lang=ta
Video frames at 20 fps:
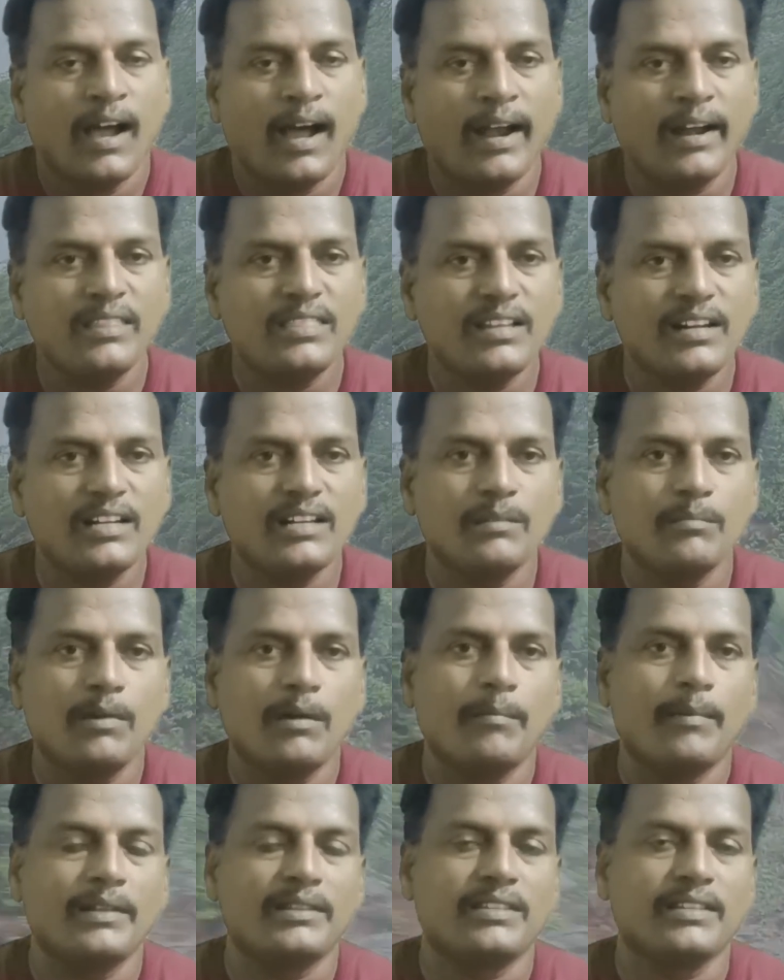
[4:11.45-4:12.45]
அடுத்த
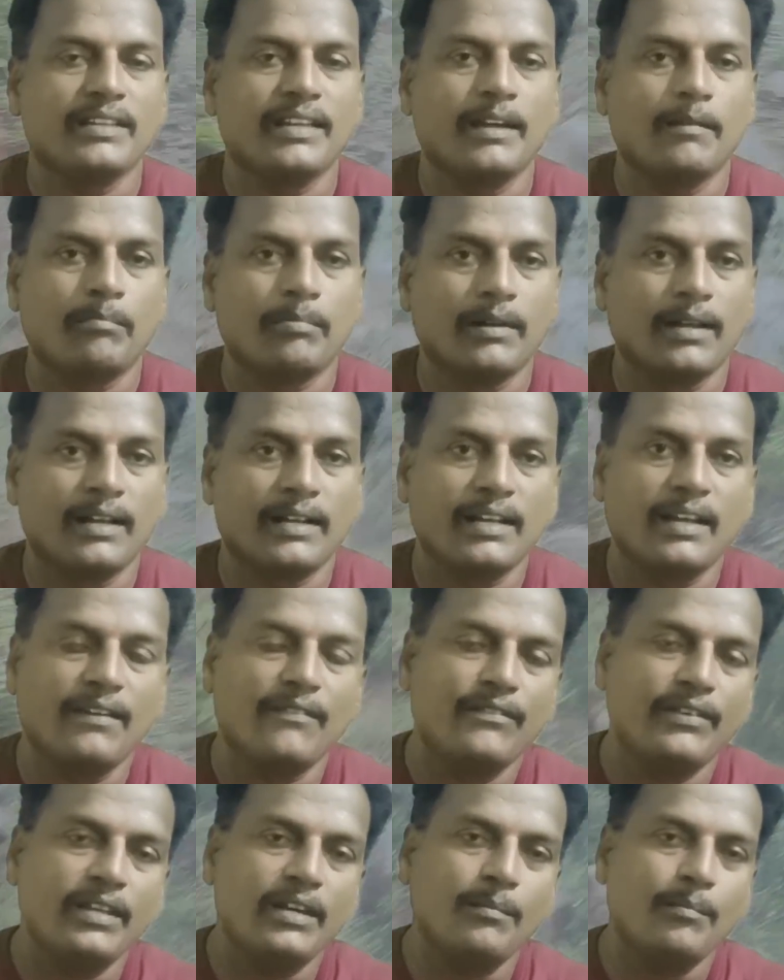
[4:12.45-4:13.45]
கட்டமாக பார்த்தீங்க அப்படின்னாக்க
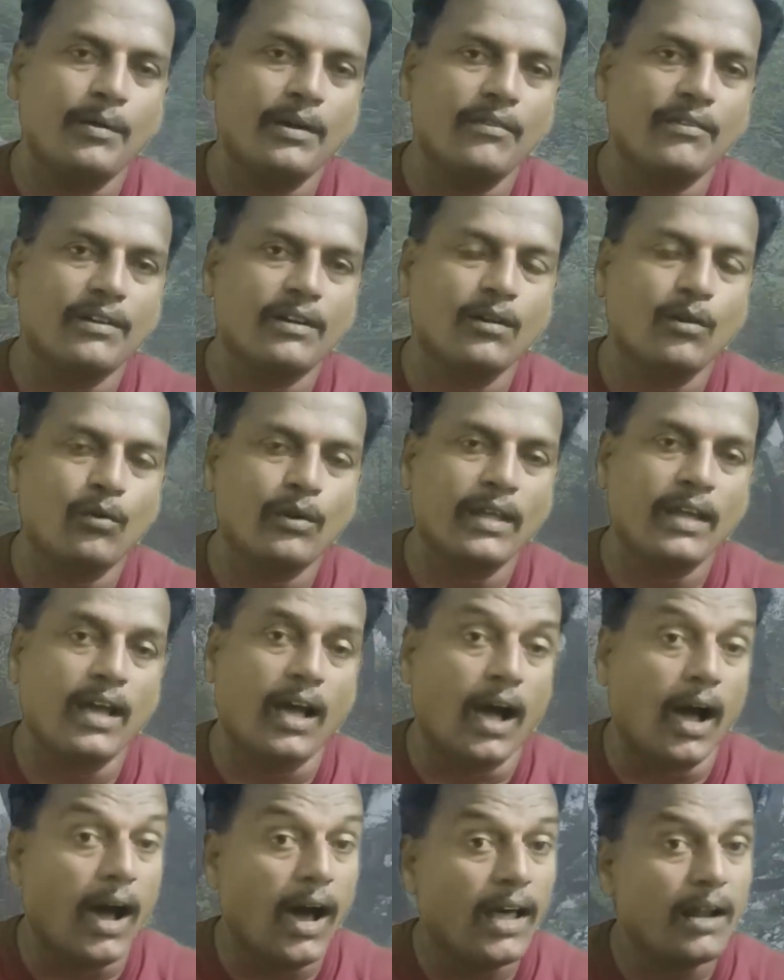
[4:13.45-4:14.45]
வீரப்பன் அவர்களோட
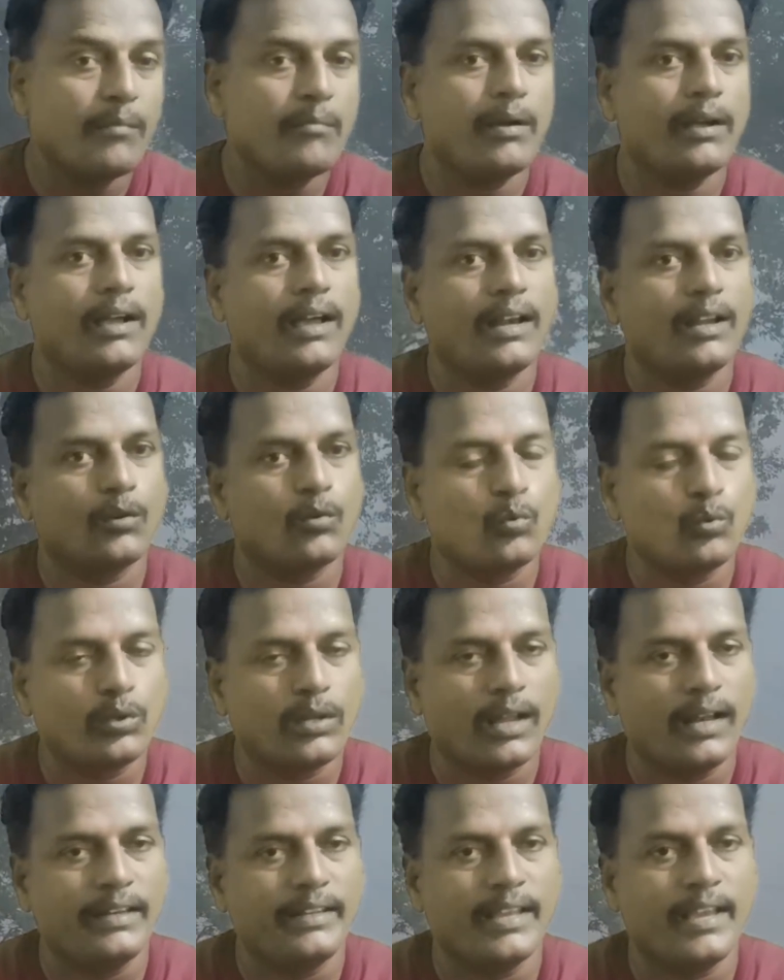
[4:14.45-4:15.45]
ஆரம்பகால
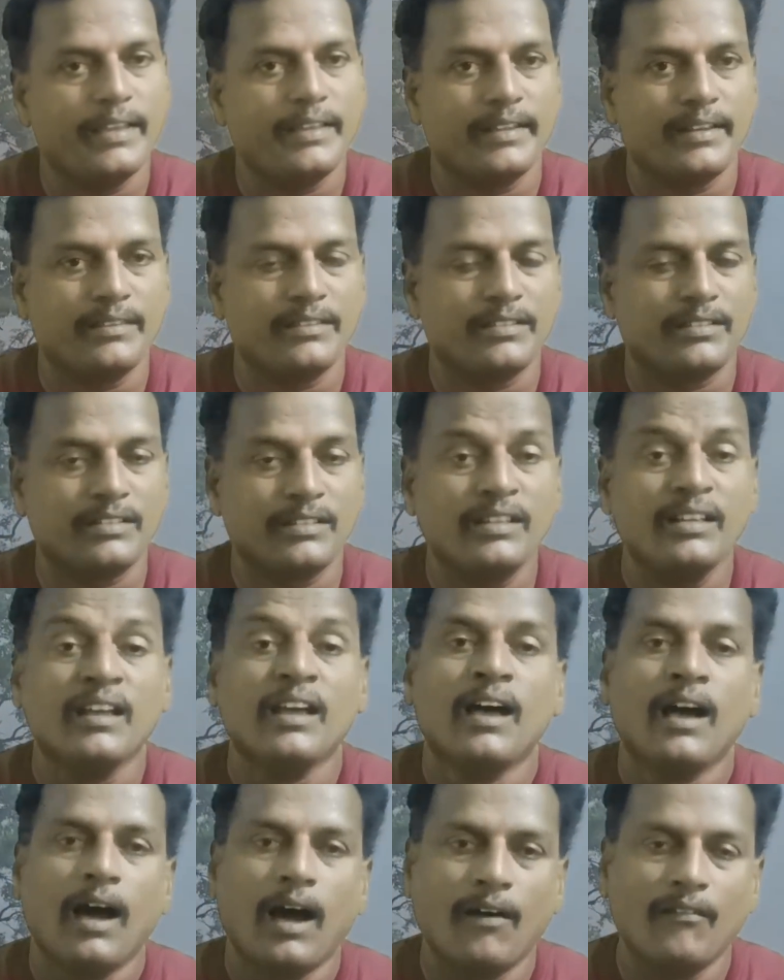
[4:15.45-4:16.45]
கூட்டாளியாக இருந்துட்டு
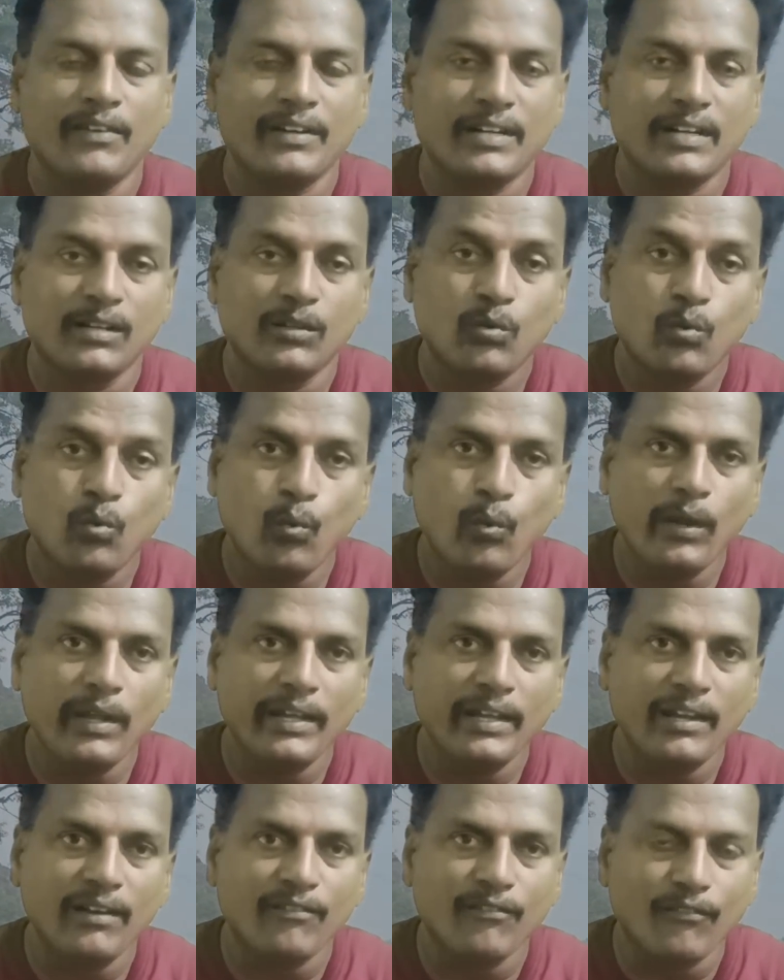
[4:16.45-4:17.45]
அவர்கள்
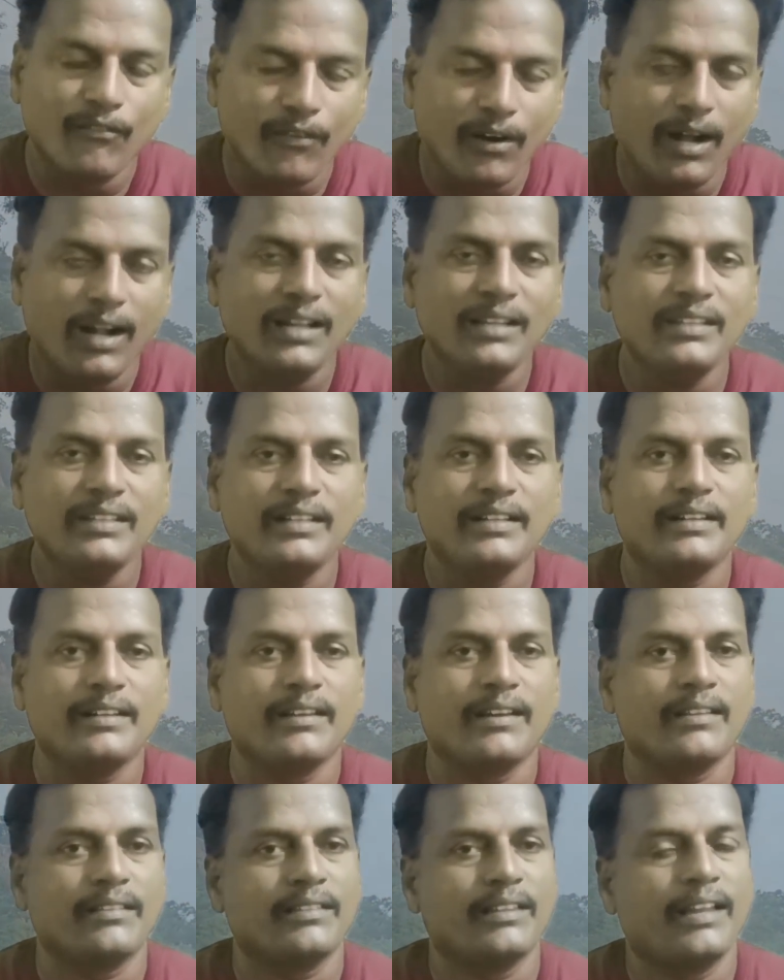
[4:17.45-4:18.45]
கூடையே
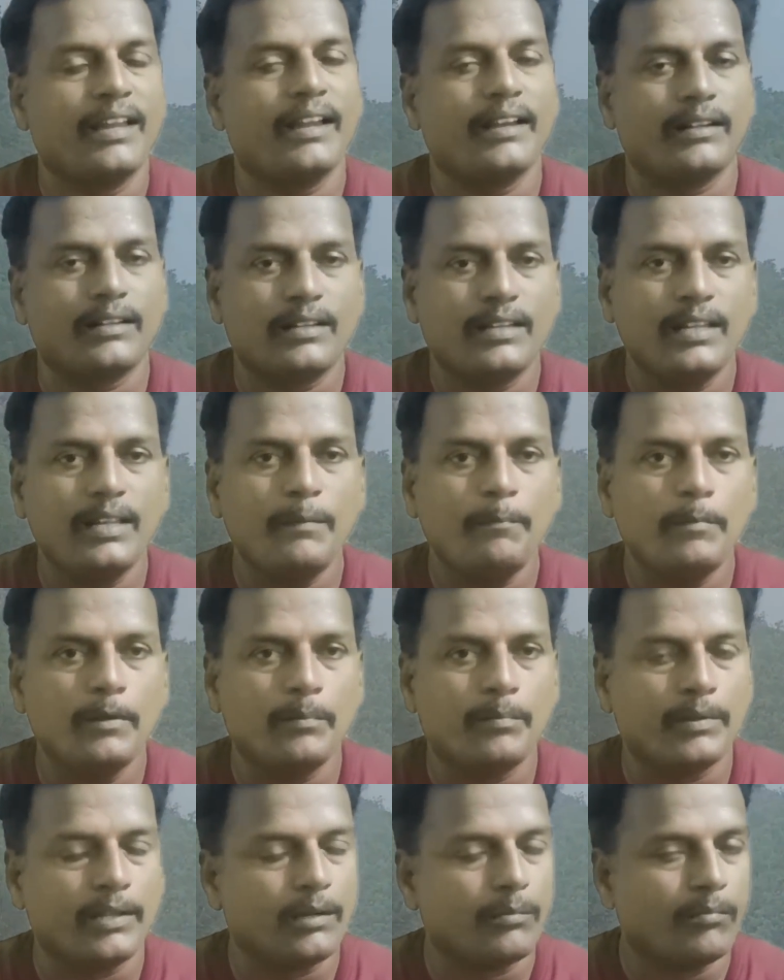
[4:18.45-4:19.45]
வாழ்ந்துக்கிட்டு இருந்த டிபி
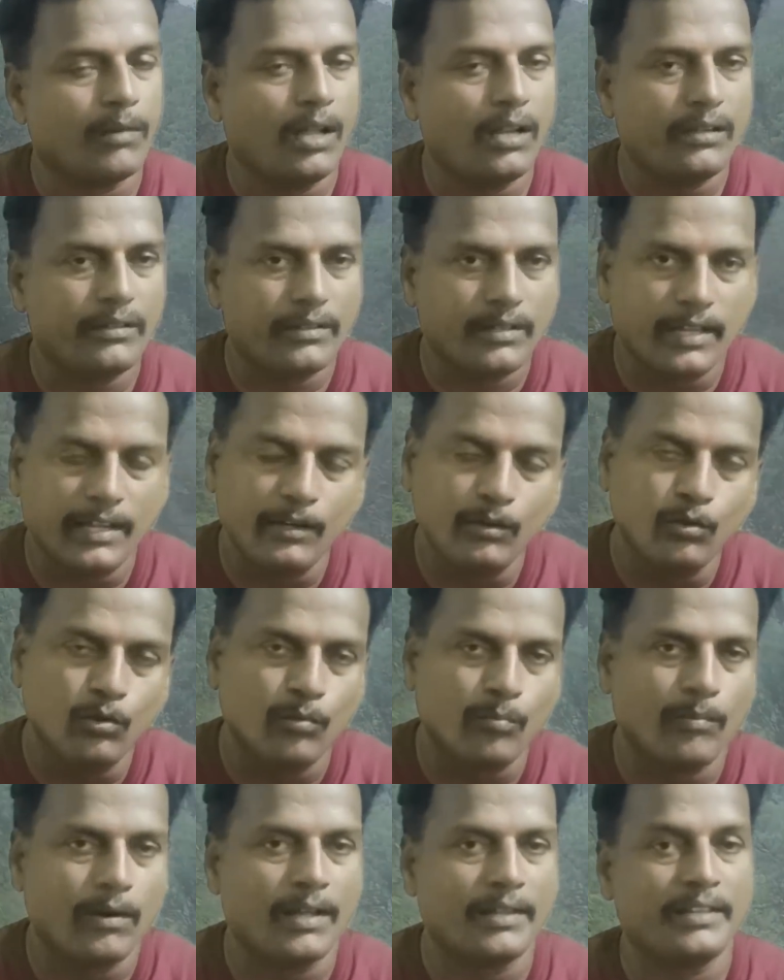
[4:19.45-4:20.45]
பெருமாள்
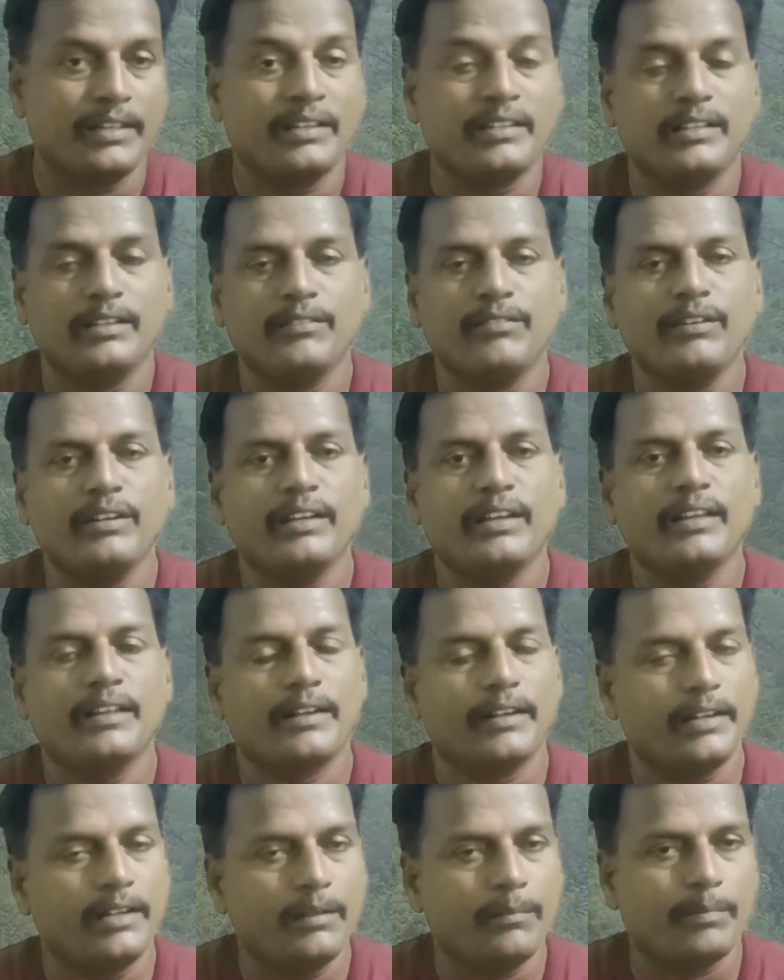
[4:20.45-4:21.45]
நல்லூர் மாதேன் இவங்க
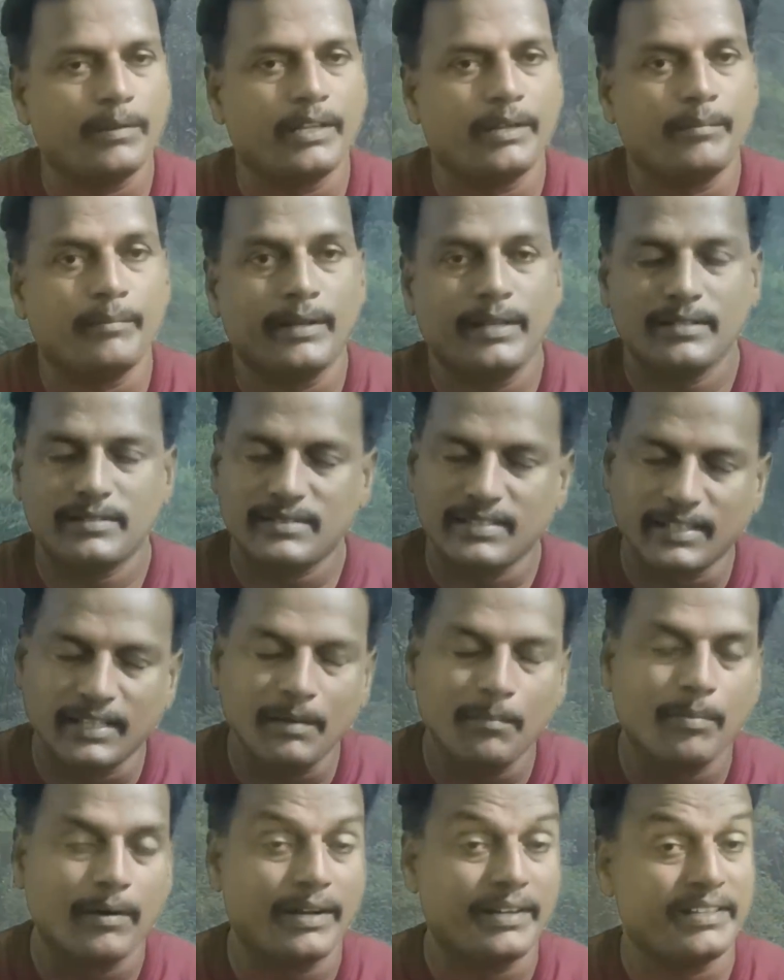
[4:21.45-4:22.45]
ரெண்டு பேருமே
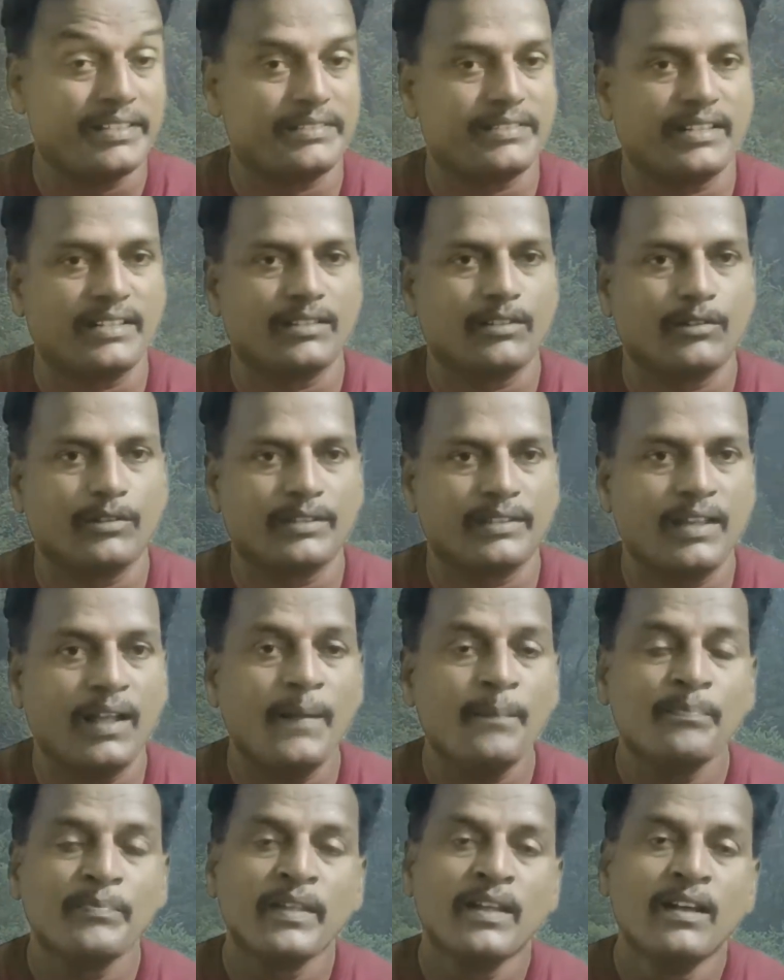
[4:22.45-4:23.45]
செங்கப்பாடியை சேர்ந்தவங்க தான்